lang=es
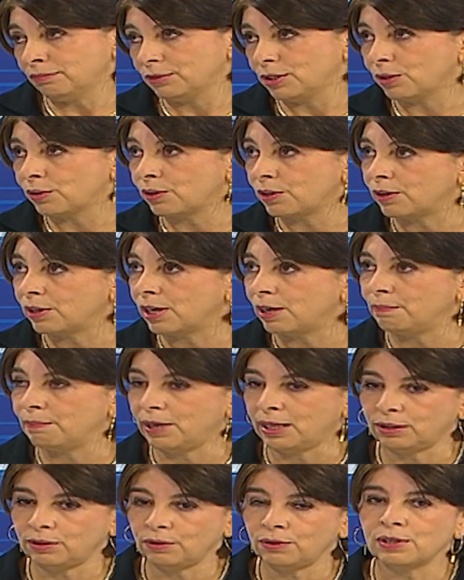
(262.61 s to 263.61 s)
Yo creo que el
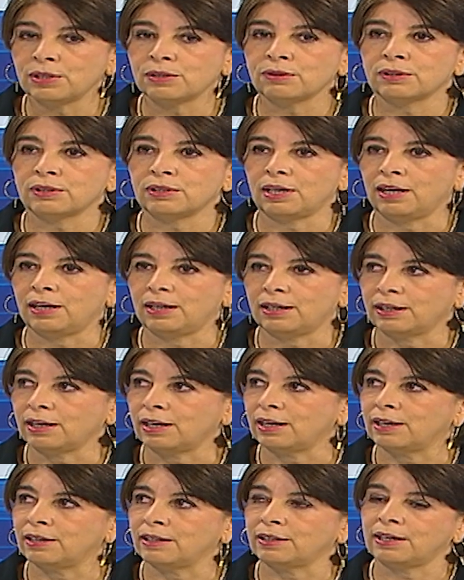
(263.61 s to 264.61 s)
metro es el,
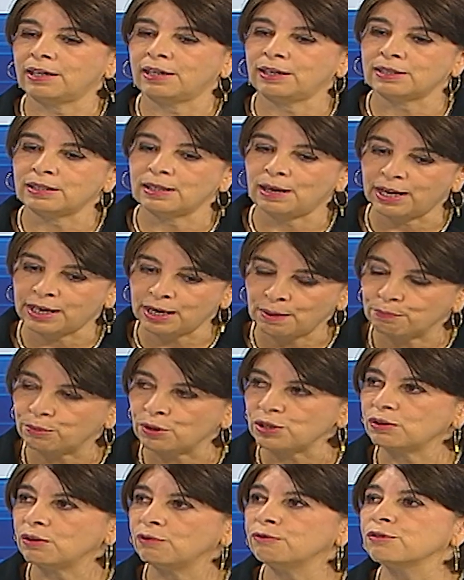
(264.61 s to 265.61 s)
que se haya
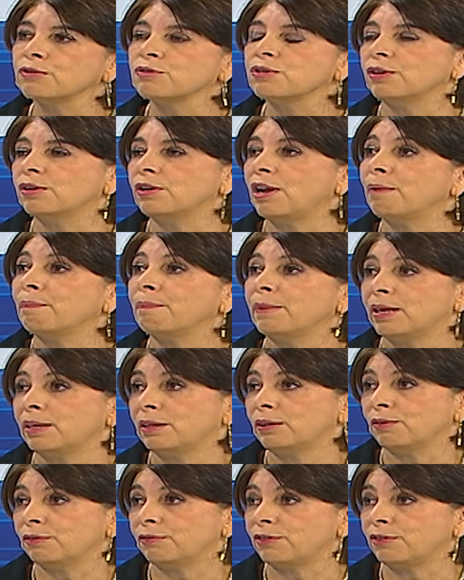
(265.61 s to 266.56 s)
puesto en funcionamiento.